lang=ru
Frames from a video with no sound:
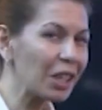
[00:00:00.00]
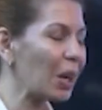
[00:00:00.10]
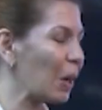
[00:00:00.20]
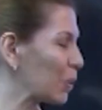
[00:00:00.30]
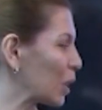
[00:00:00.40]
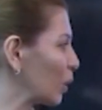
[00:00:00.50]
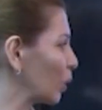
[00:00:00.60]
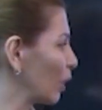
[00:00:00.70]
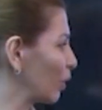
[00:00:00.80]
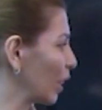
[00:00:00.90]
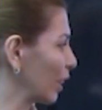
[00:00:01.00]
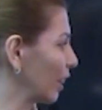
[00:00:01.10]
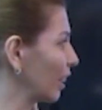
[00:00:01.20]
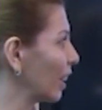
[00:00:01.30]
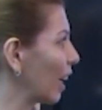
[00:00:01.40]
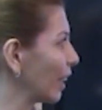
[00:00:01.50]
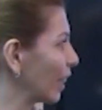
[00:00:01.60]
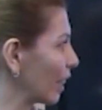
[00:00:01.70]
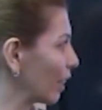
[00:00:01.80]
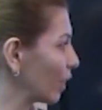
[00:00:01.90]
Абсолютно верно.
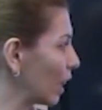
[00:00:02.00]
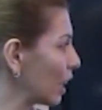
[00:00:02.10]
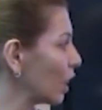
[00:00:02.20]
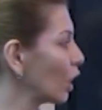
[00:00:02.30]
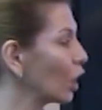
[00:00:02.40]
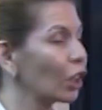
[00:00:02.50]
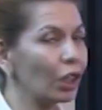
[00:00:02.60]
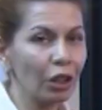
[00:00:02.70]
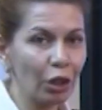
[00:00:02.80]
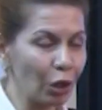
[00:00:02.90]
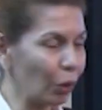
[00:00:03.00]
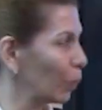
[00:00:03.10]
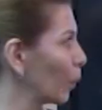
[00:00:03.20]
Она равна 3.